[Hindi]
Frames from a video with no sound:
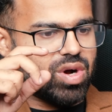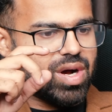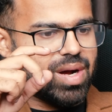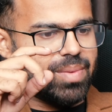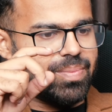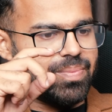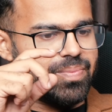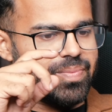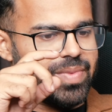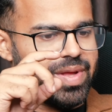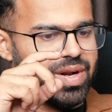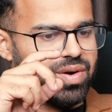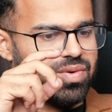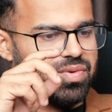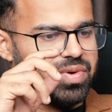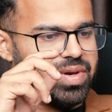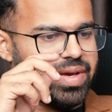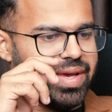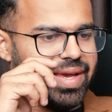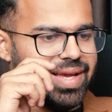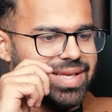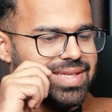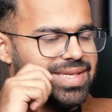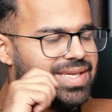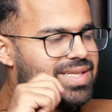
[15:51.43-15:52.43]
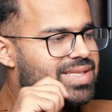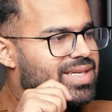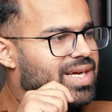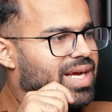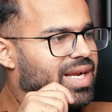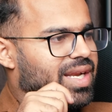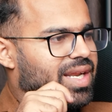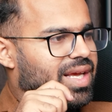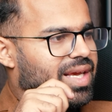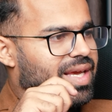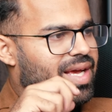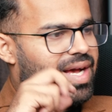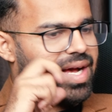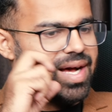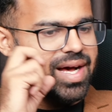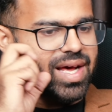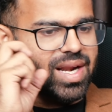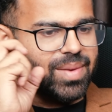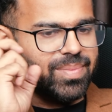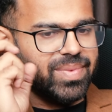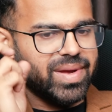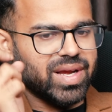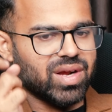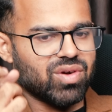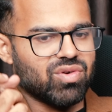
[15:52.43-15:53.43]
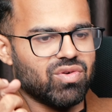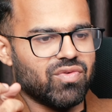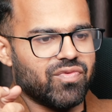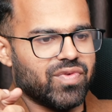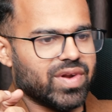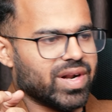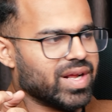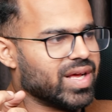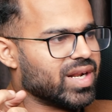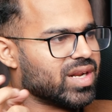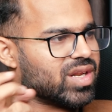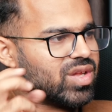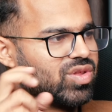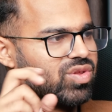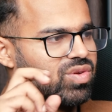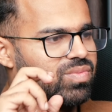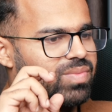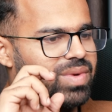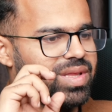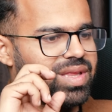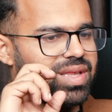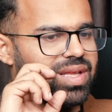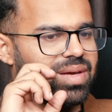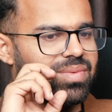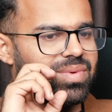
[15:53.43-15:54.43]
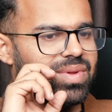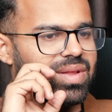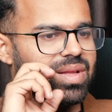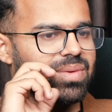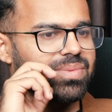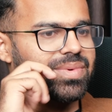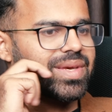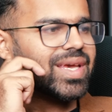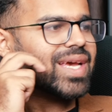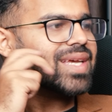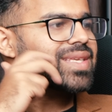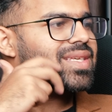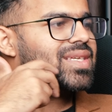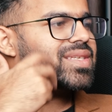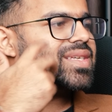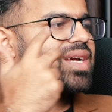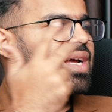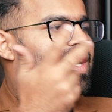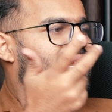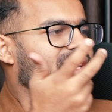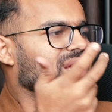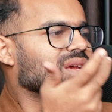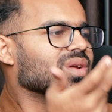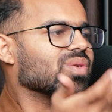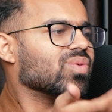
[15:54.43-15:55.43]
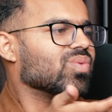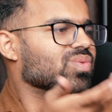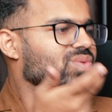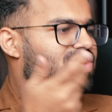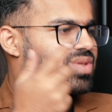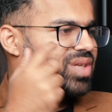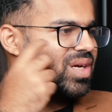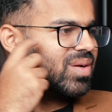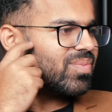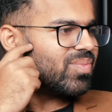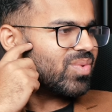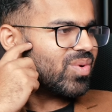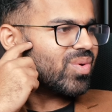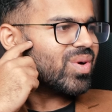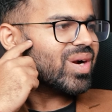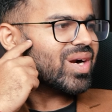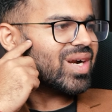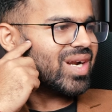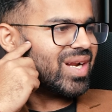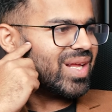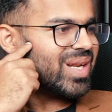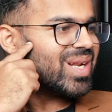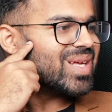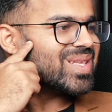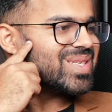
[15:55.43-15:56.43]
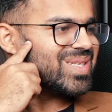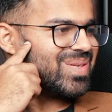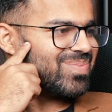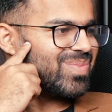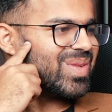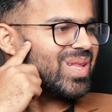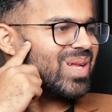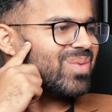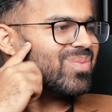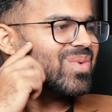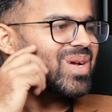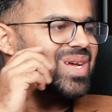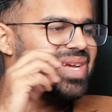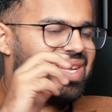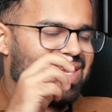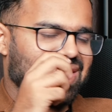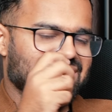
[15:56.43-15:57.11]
अब मेरे को एक चीज़ जाननी है कि हर बैंक ऑफर करता है तो बंदा मतलब कैसे जाने की कौन सा प्रोडक्ट लेना चाहिए मतलब